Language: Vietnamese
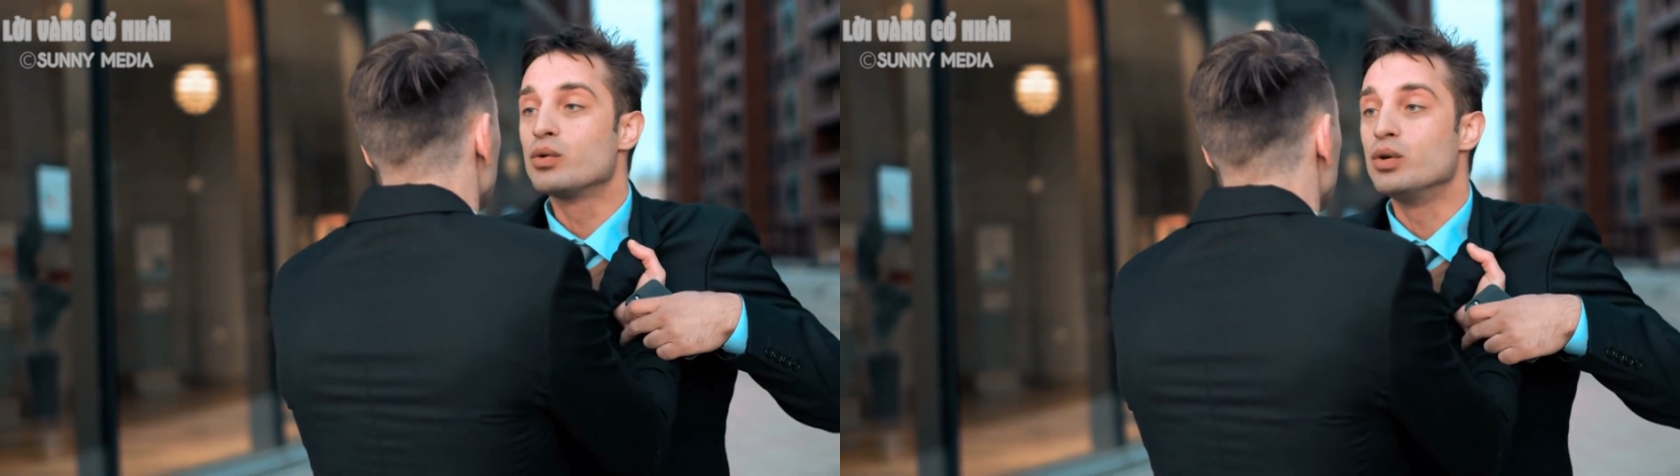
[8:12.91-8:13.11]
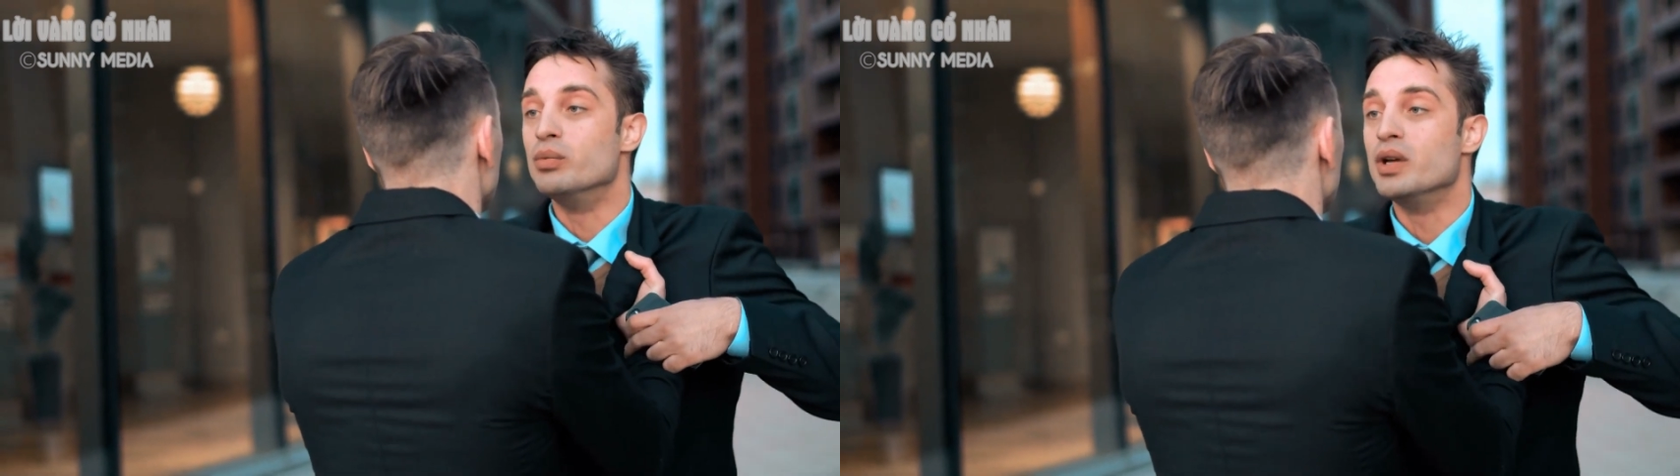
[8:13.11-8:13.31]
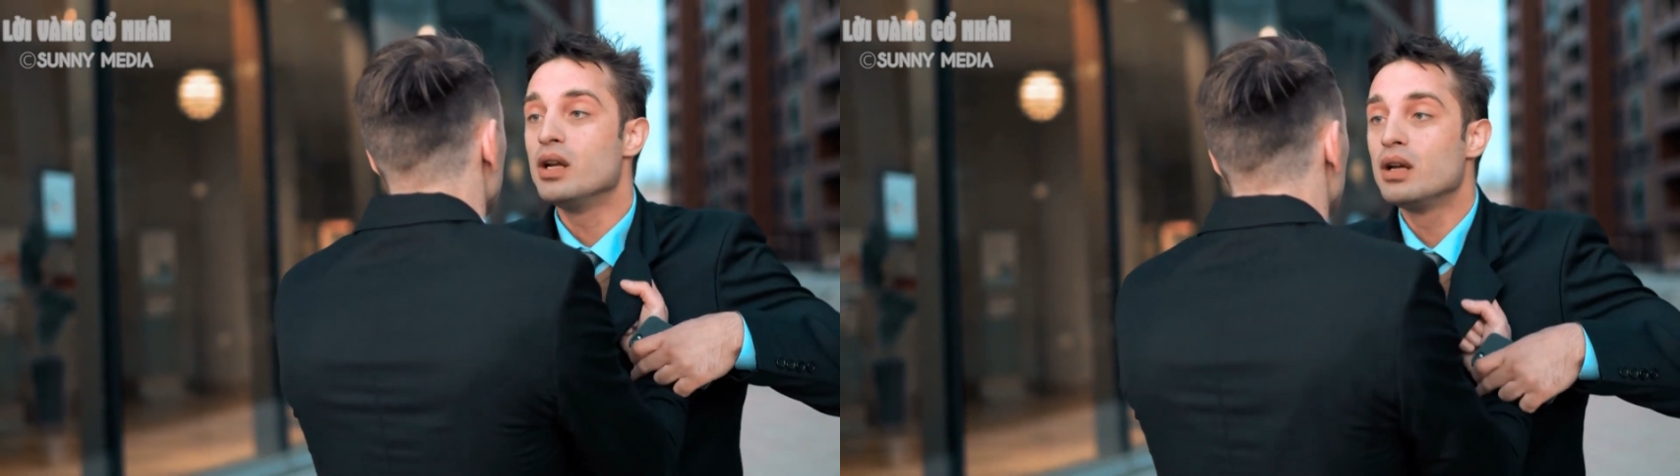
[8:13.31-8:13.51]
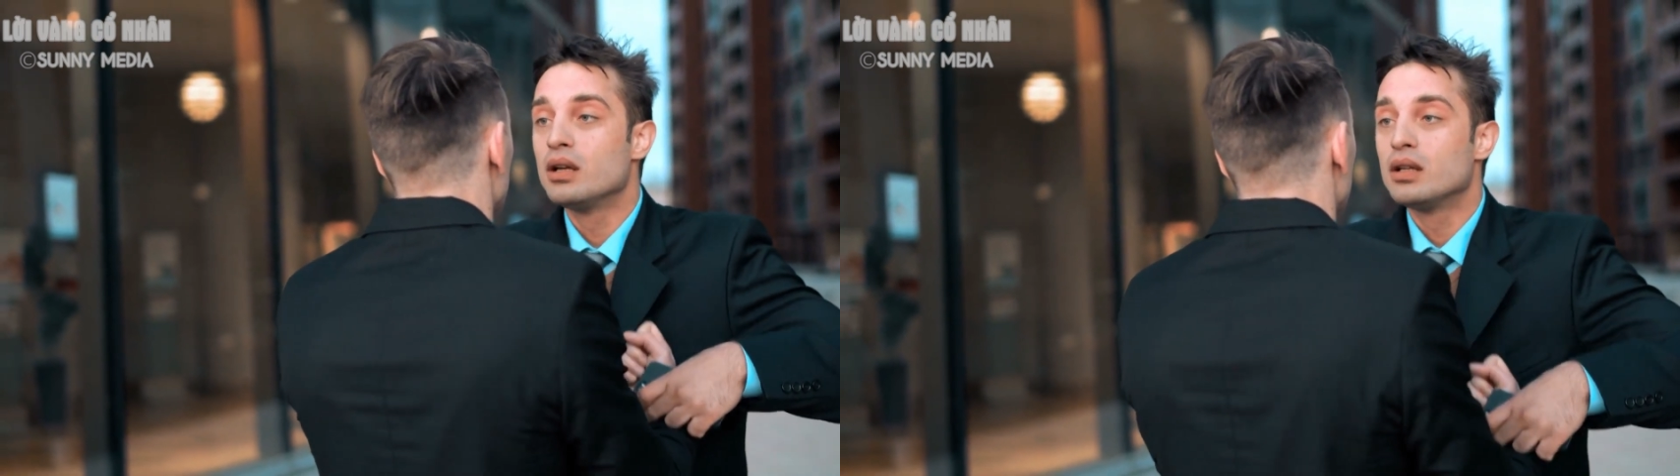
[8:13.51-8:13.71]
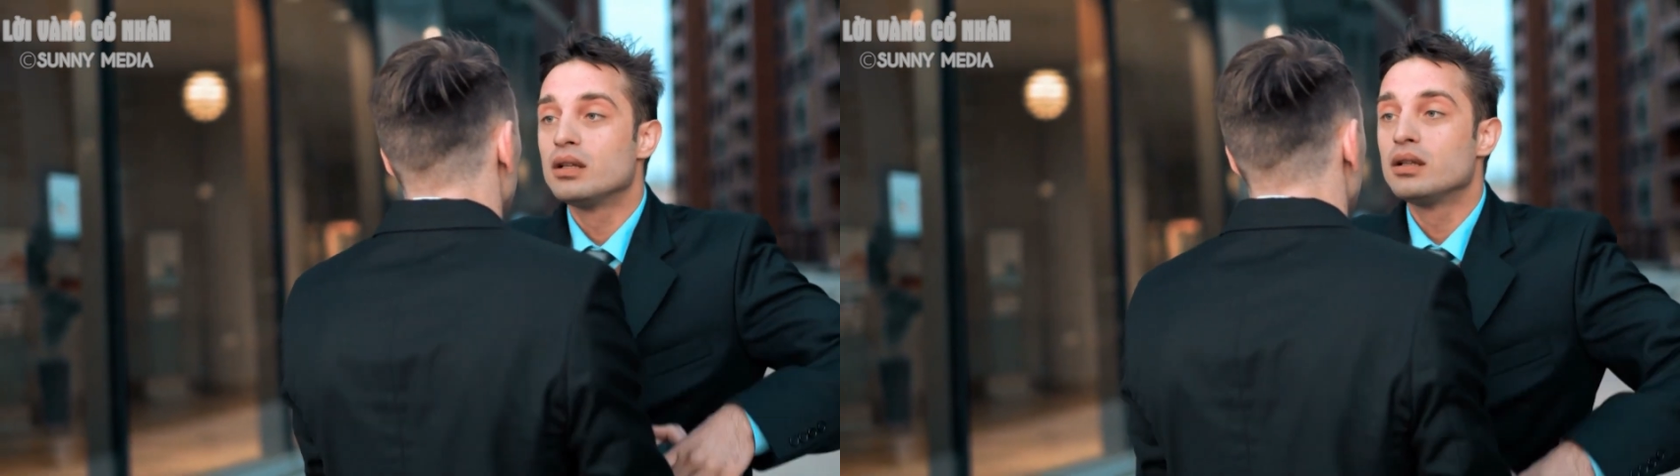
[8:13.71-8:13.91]
Và khi
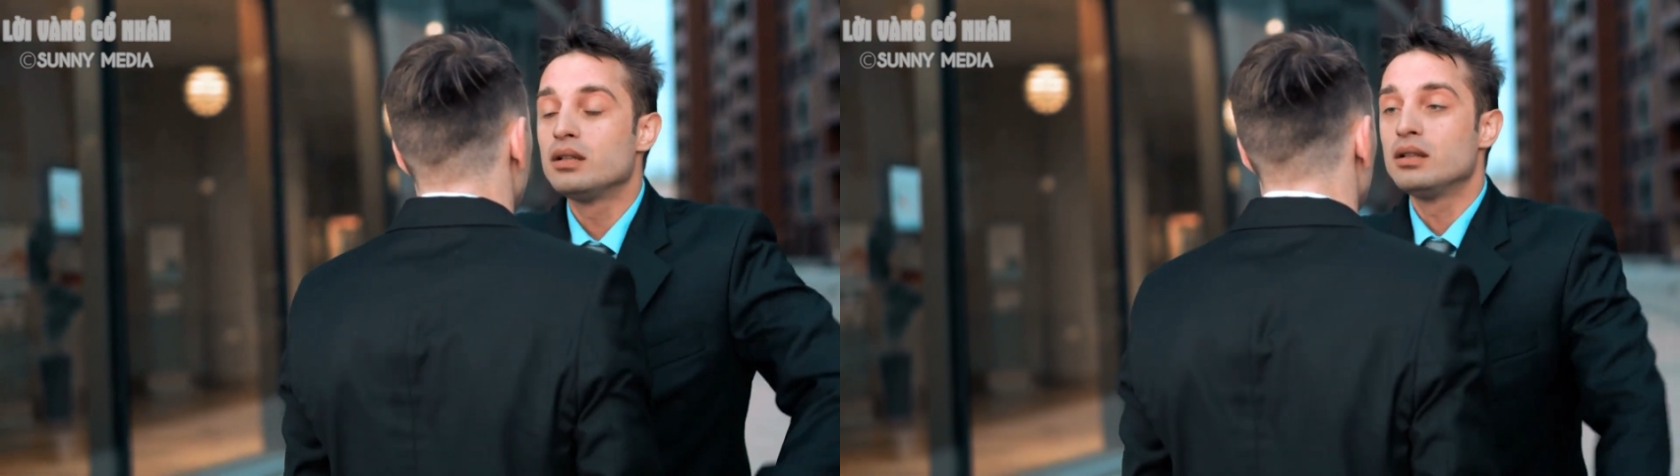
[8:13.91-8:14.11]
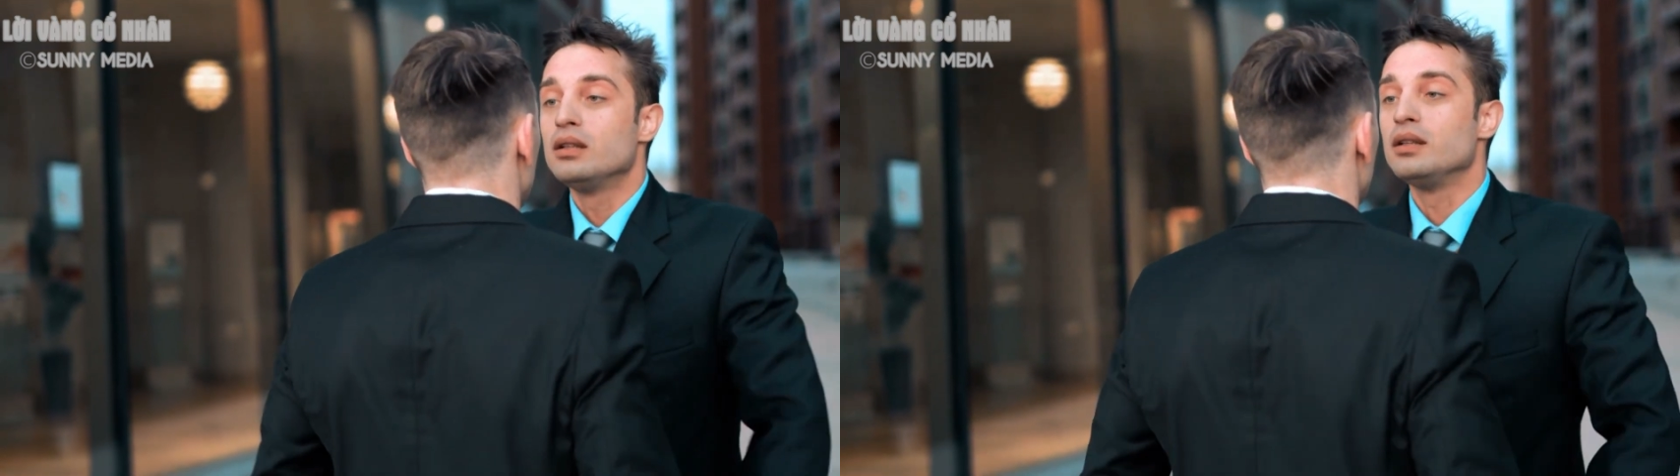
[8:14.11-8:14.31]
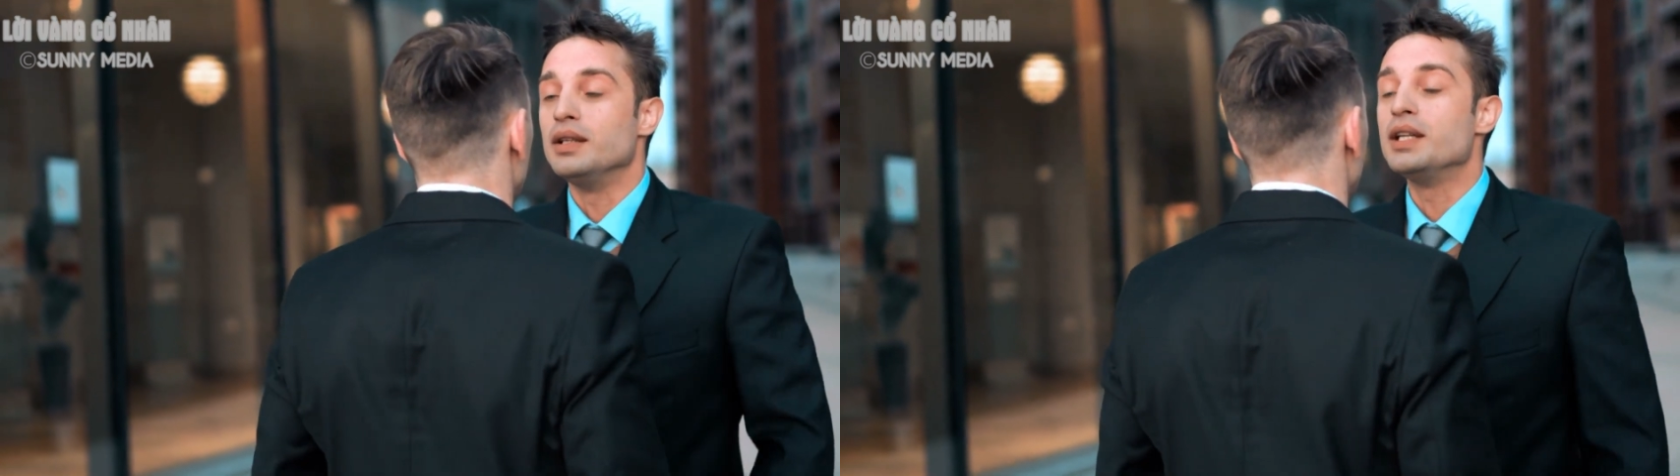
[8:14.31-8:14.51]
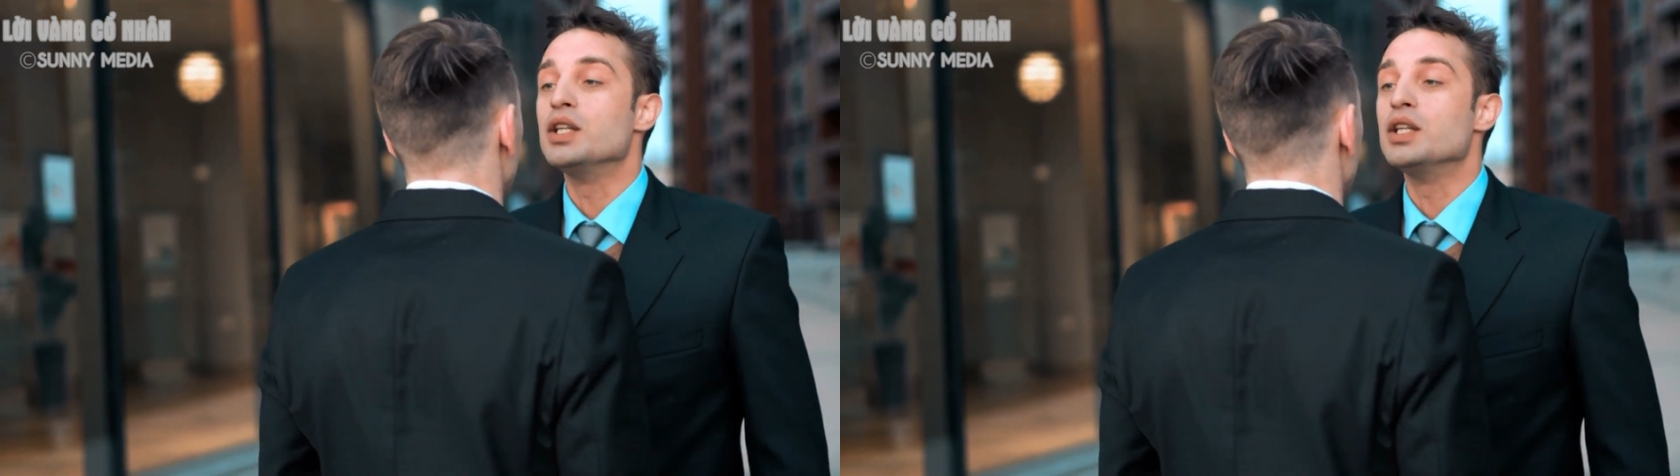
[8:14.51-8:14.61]
sân giận mang lại